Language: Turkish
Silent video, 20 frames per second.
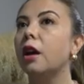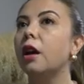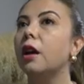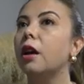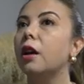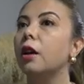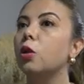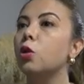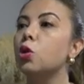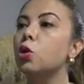
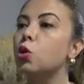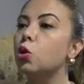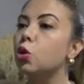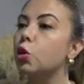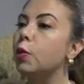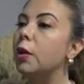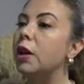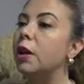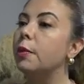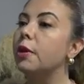e, üst
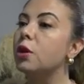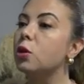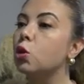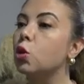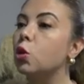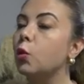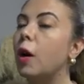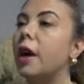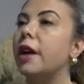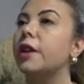rütbeli bir
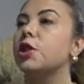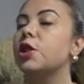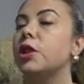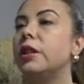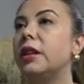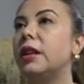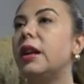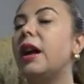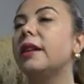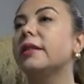subay
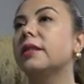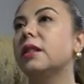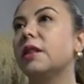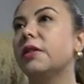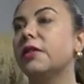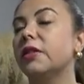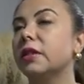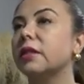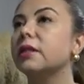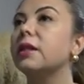Çinliler
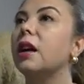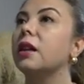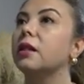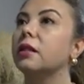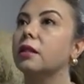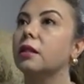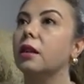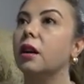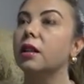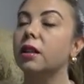tarafından
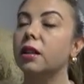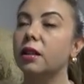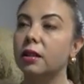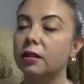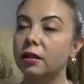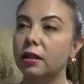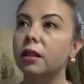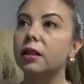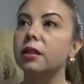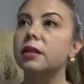
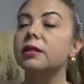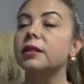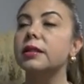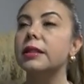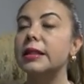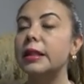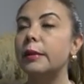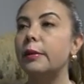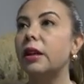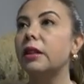aralarından
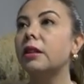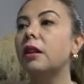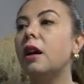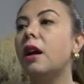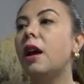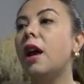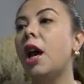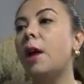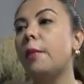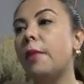alındığı zaman
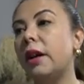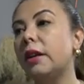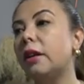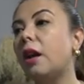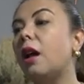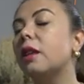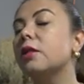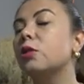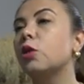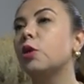hemen
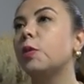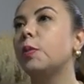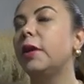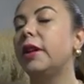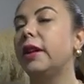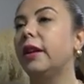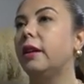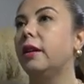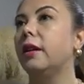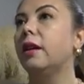alt
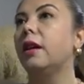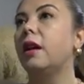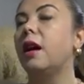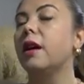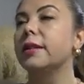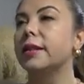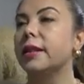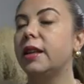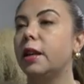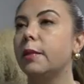rütbedeki
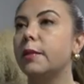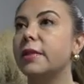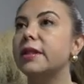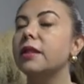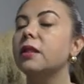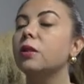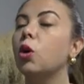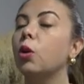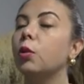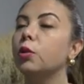
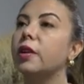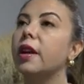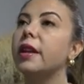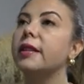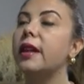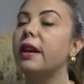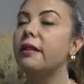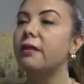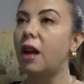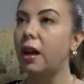askerimizin
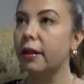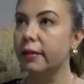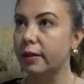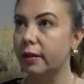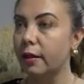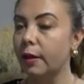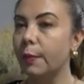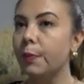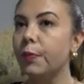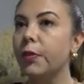komutayı
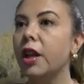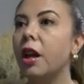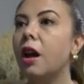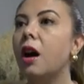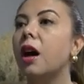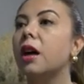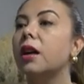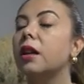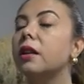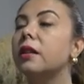devraldığı,
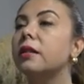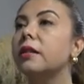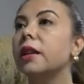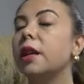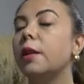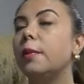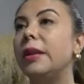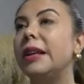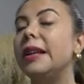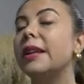
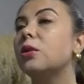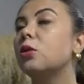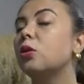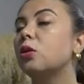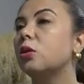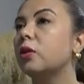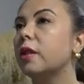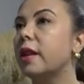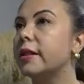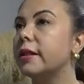aralarındaki birlik
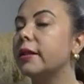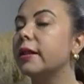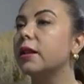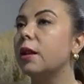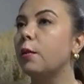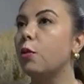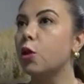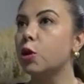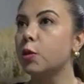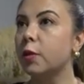ruhunu
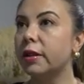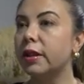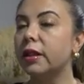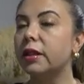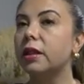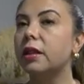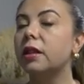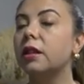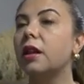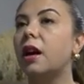kesinlikle
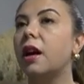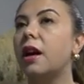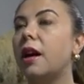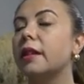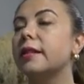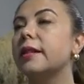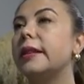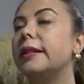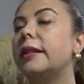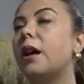bozmadıkları,
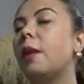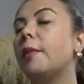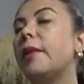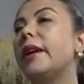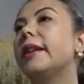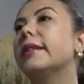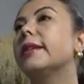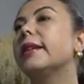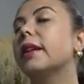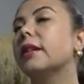hayatı
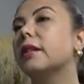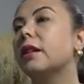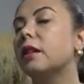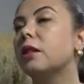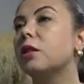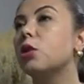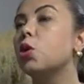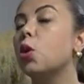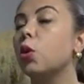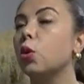idame
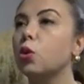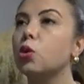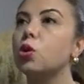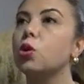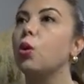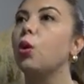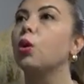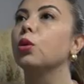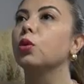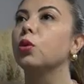yeteneklerinin çok
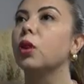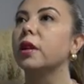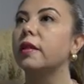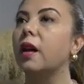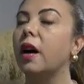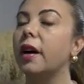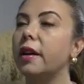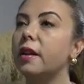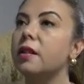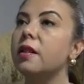güçlü olduğuna
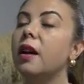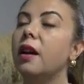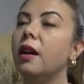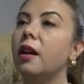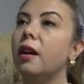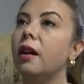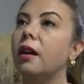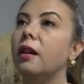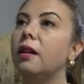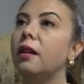dair
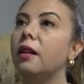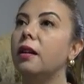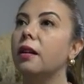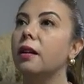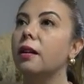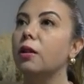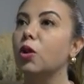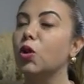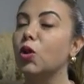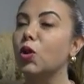
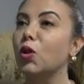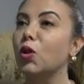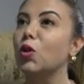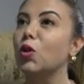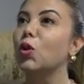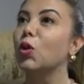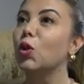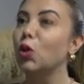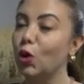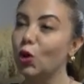e,
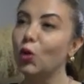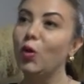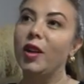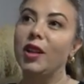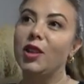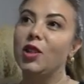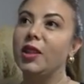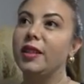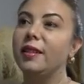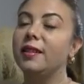gurur
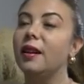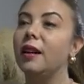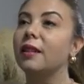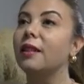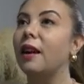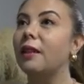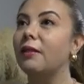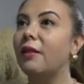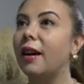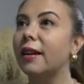verici
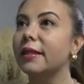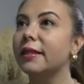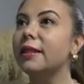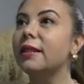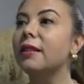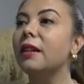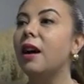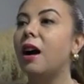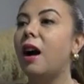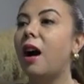iddialar
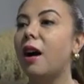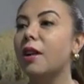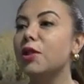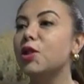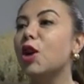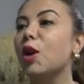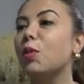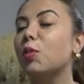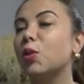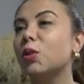vardı.
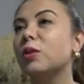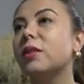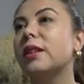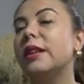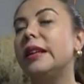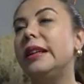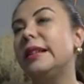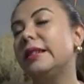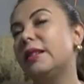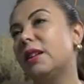Ancak
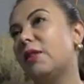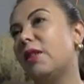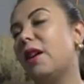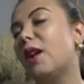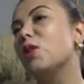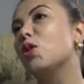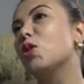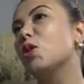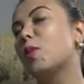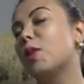bunları ilk
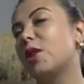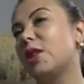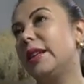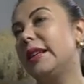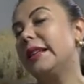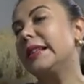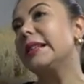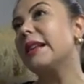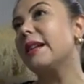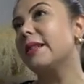defa Yüzbaşı
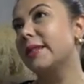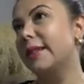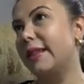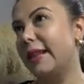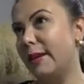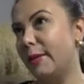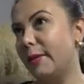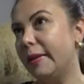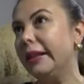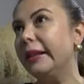İhsan
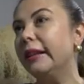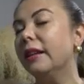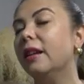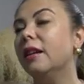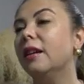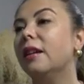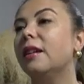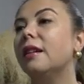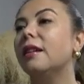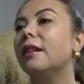Serim'in
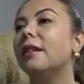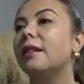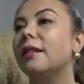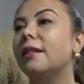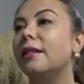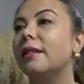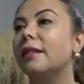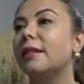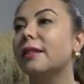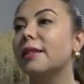
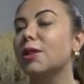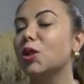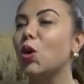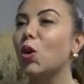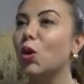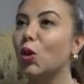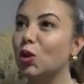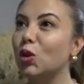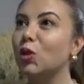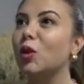e,
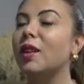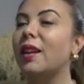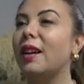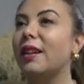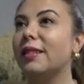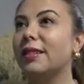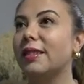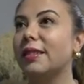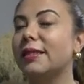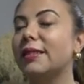sorgu
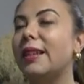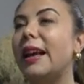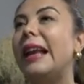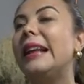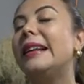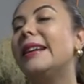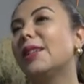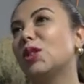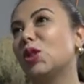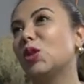tutanaklarında
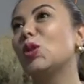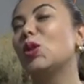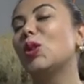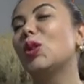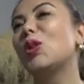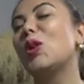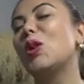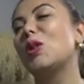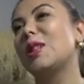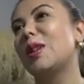elle
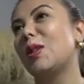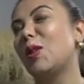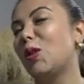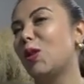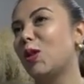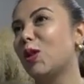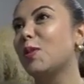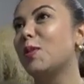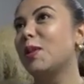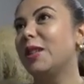tutulur gözle
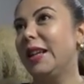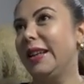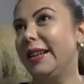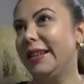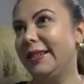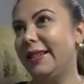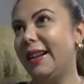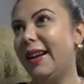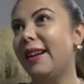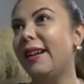görülür bir
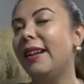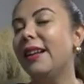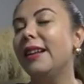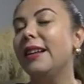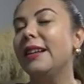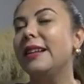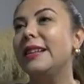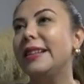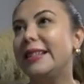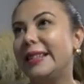şekilde
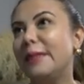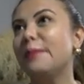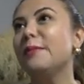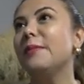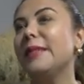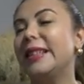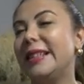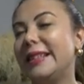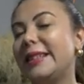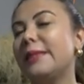
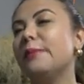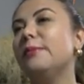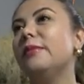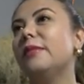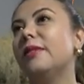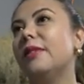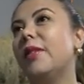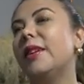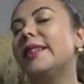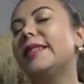isim isim
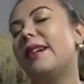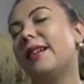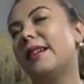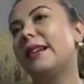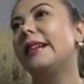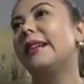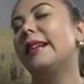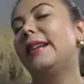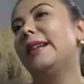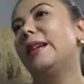ve
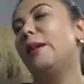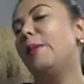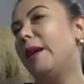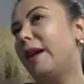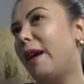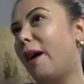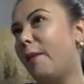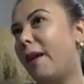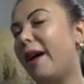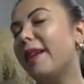tarihleriyle
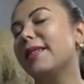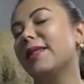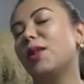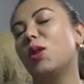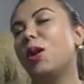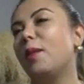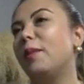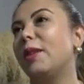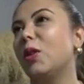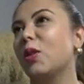beraber
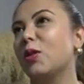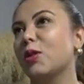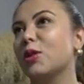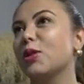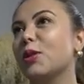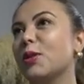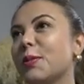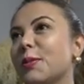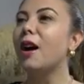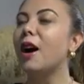görebiliyoruz.
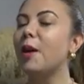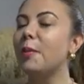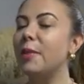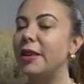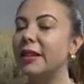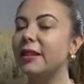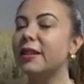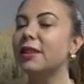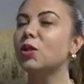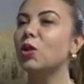
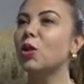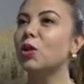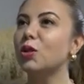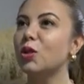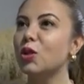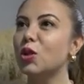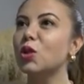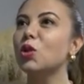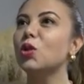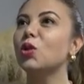Amerikan
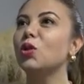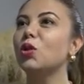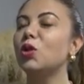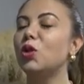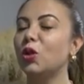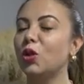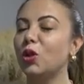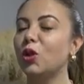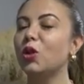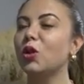ordusunun
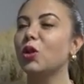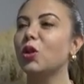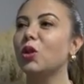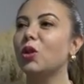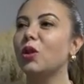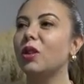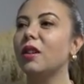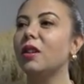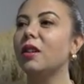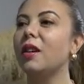Türk
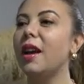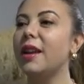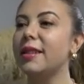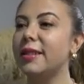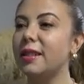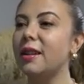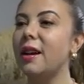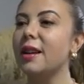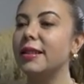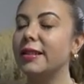e,
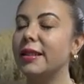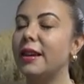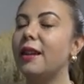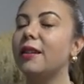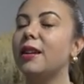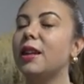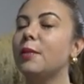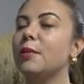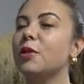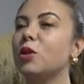esir
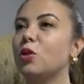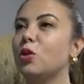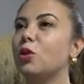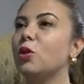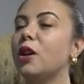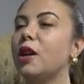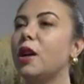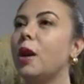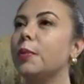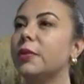askerlerimiz
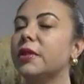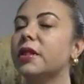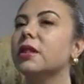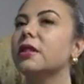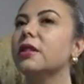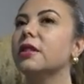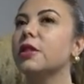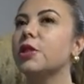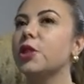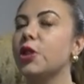üstüne
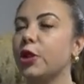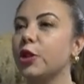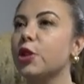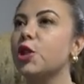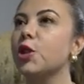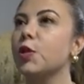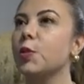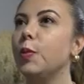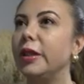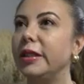yaptırdığı
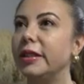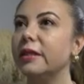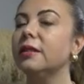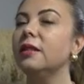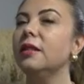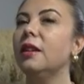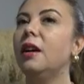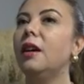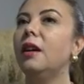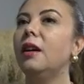
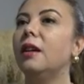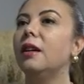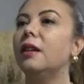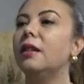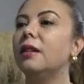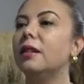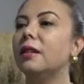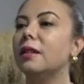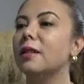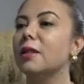çalışmanın
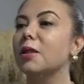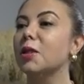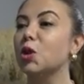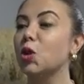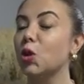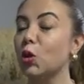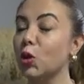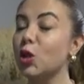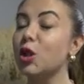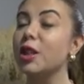e,
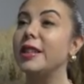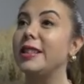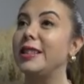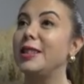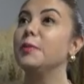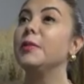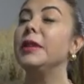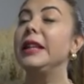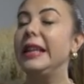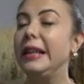sonuç
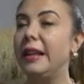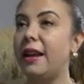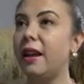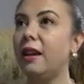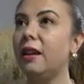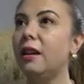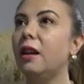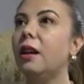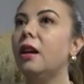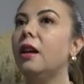kısmı
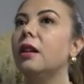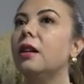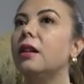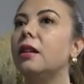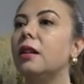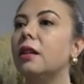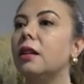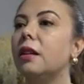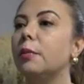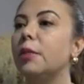ile
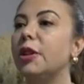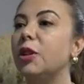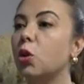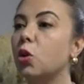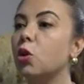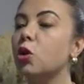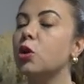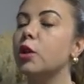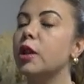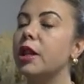e,
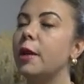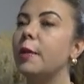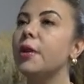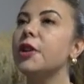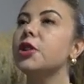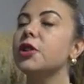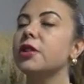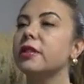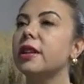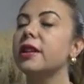
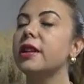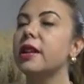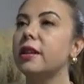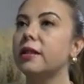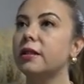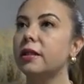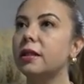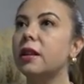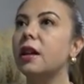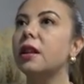1955 yılında
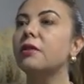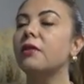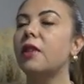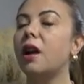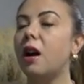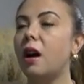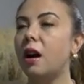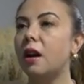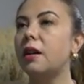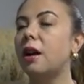yayınlanan ve
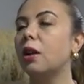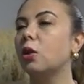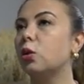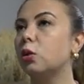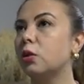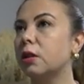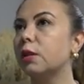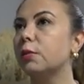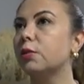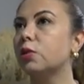halen
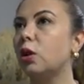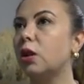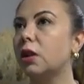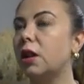kullanımda